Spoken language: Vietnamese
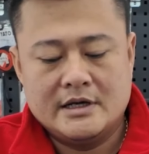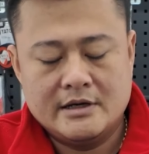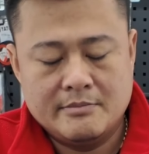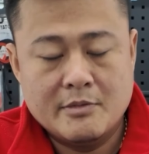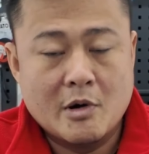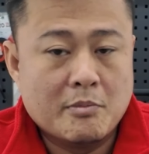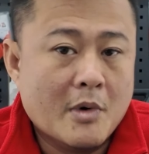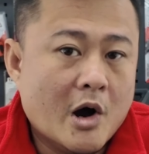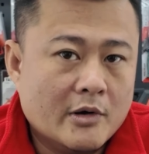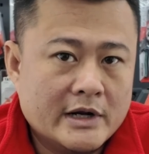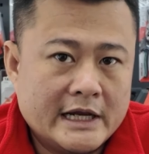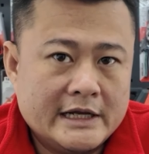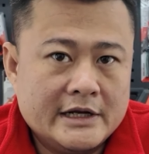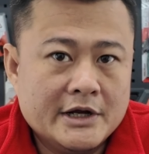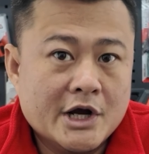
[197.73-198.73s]
à, một bộ
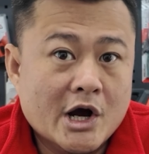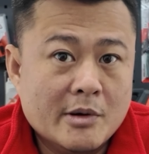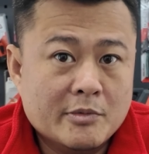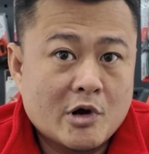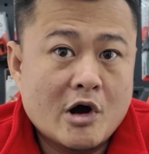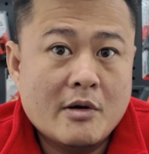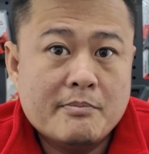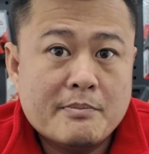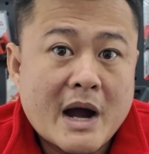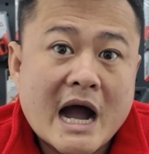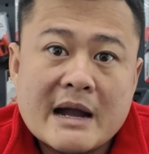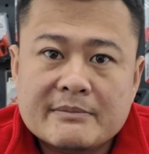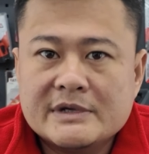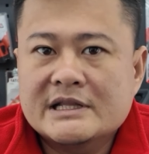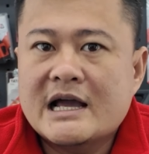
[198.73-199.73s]
này nó gồm có
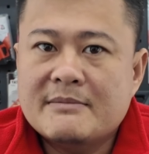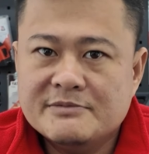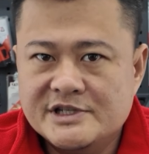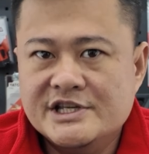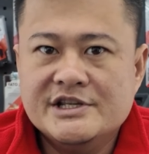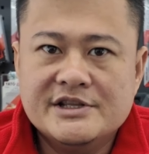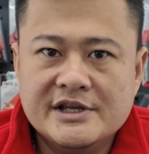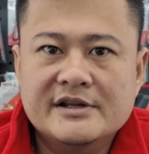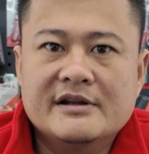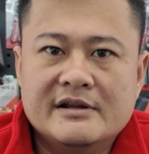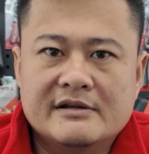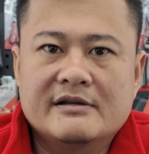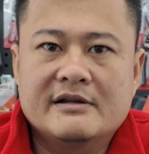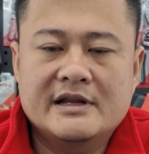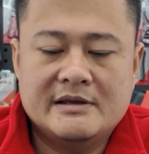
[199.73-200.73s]
38 chi tiết các
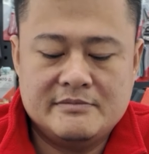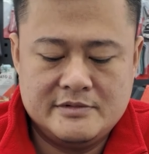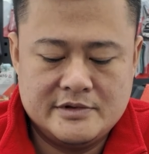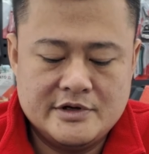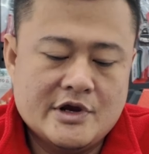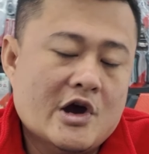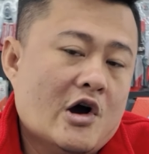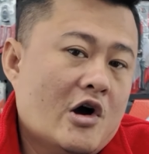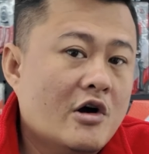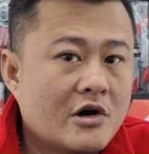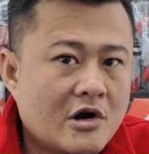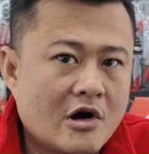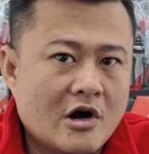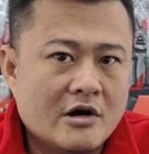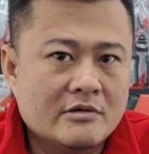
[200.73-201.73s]
anh em nhỏ
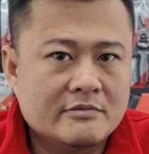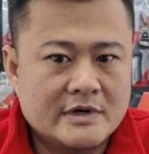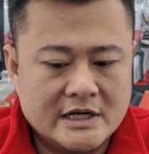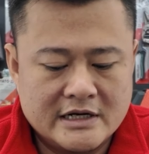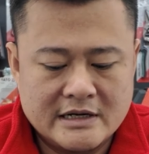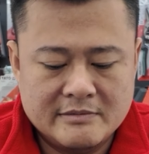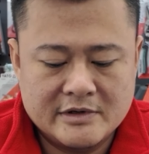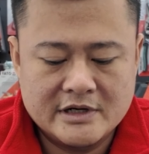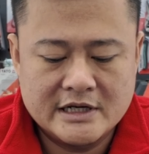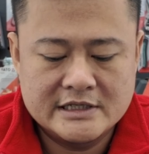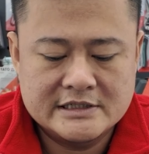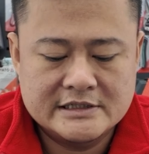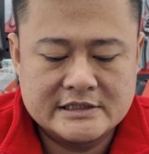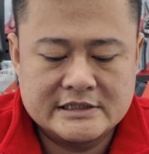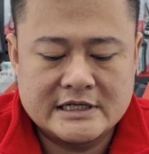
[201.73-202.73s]
gọn và anh em có thể
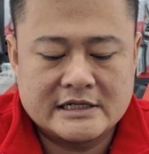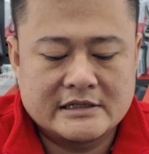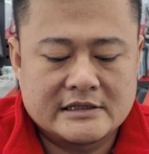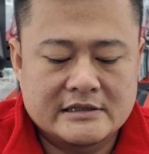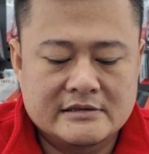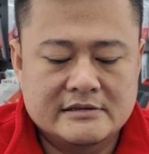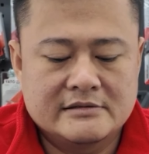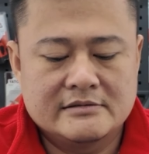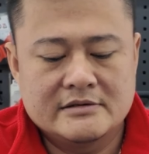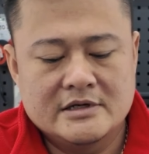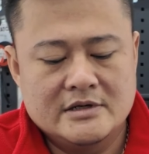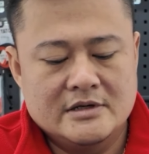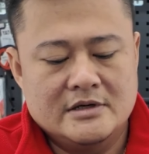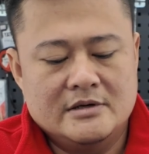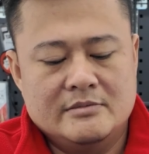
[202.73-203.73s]
sách
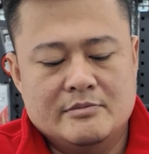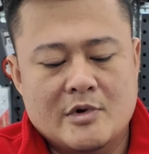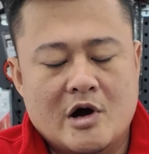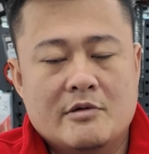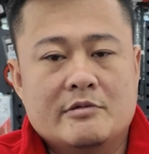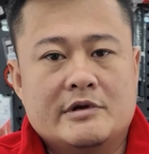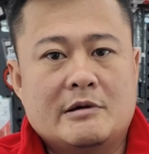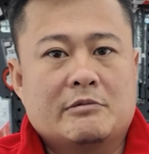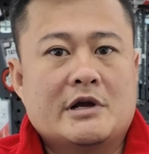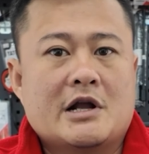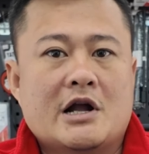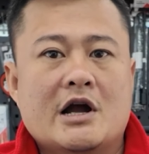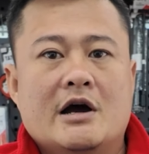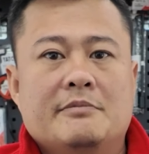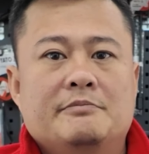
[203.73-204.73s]
bỏ vào trong cái
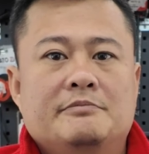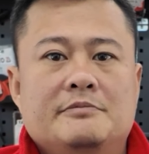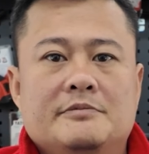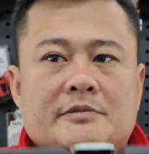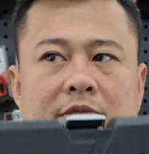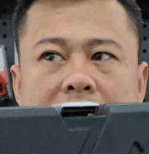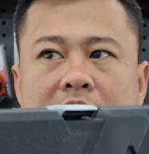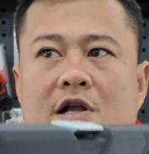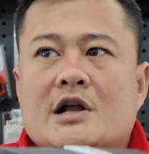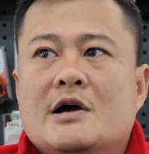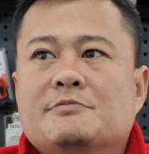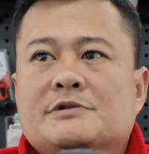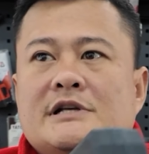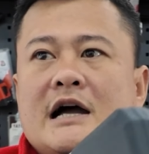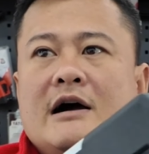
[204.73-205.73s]
cọp cái
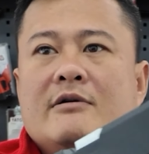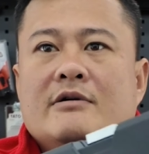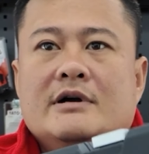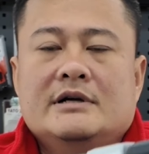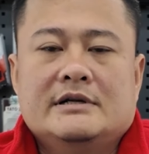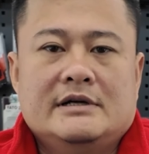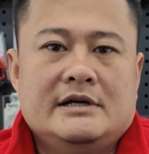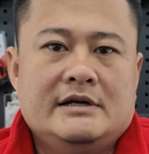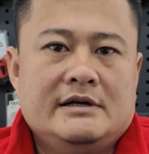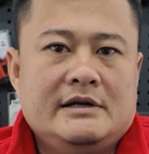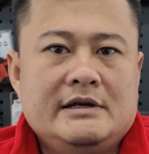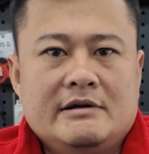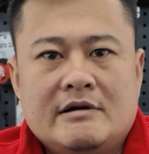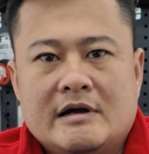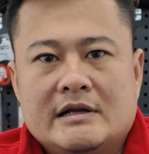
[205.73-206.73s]
cốp sau á
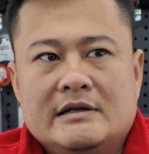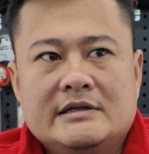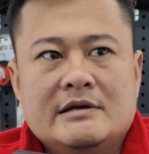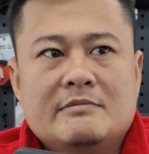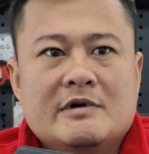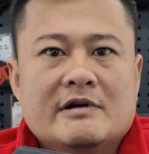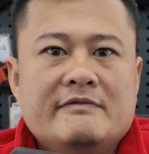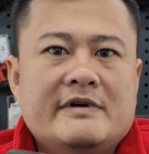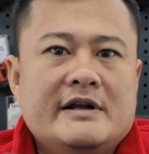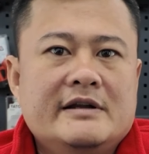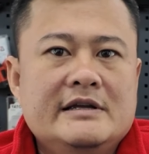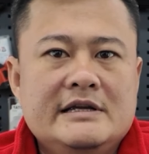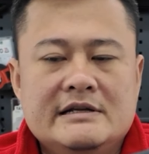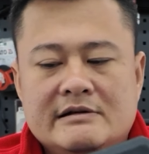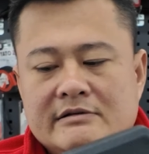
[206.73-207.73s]
đấy, hoặc là trong một cái
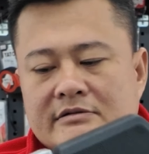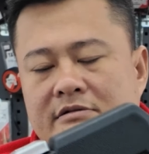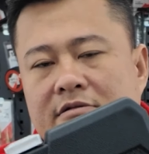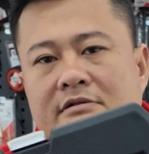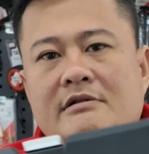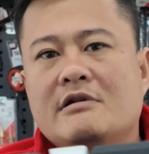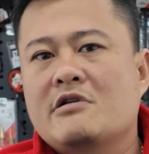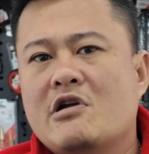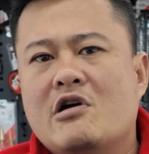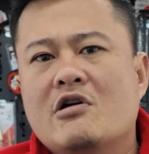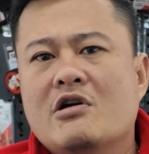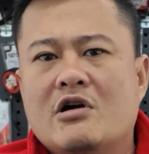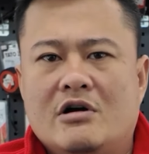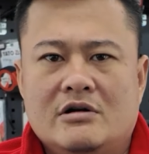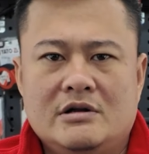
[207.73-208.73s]
vali nữa nó
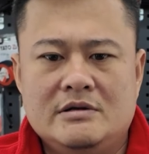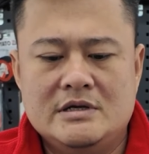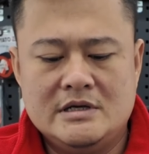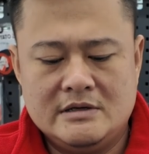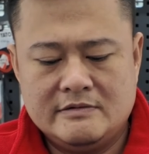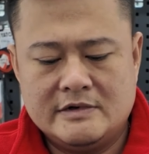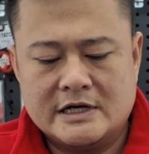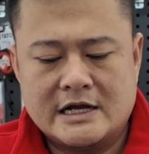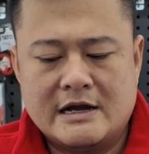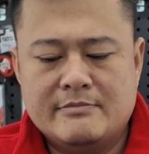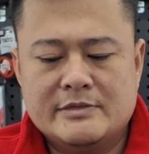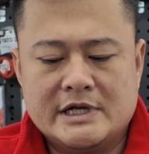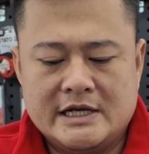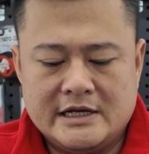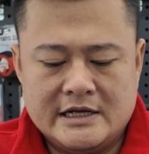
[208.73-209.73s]
nhỏ gọn và
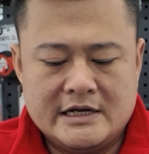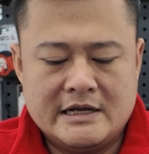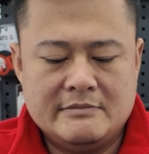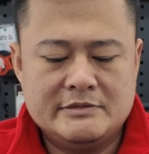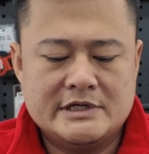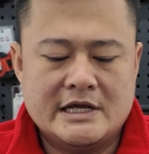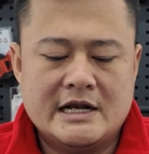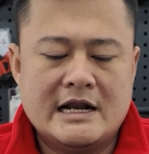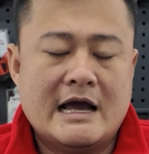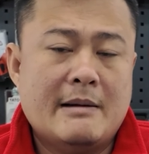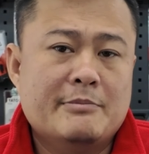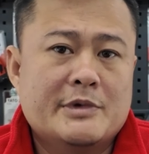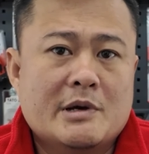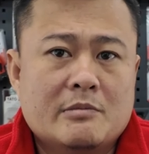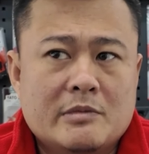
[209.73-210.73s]
cầm này anh em sẽ
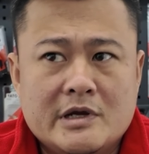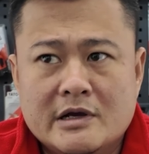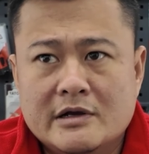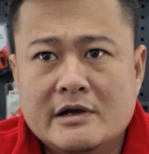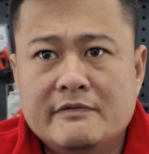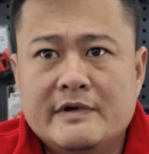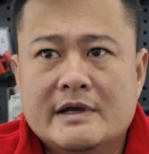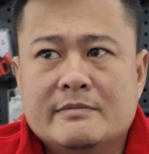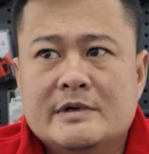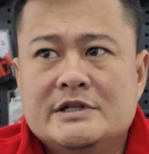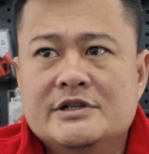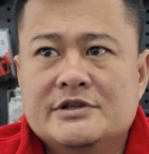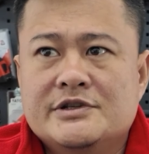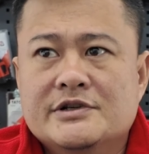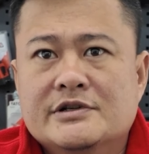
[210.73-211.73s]
làm trong những cái việc
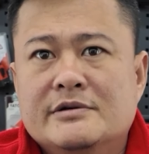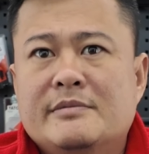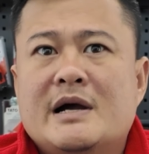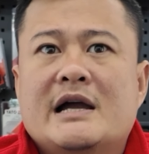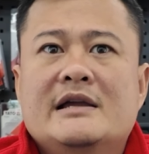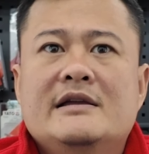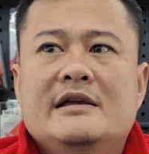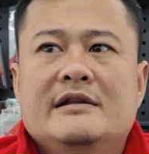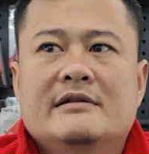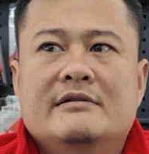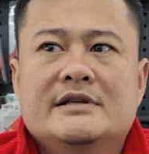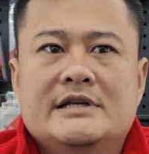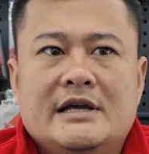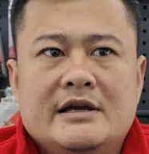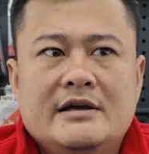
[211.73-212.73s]
mình sửa chữa máy thì nó
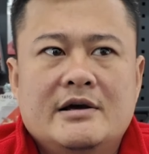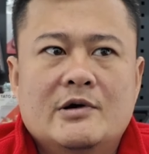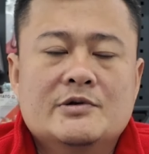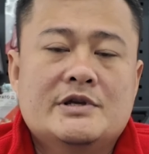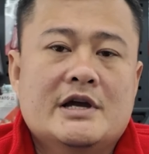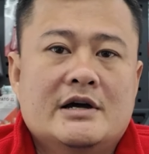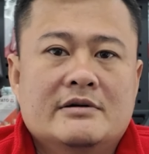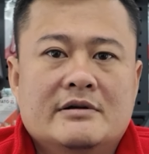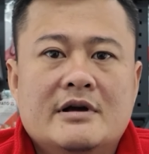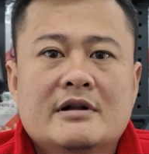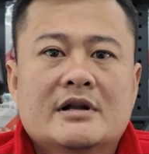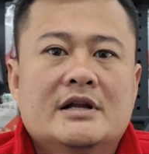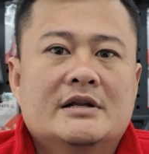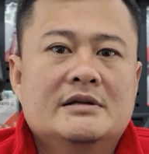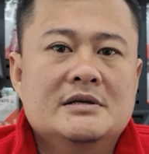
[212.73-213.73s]
sẽ hỗ trợ
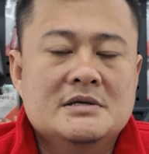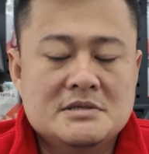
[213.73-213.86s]
rất là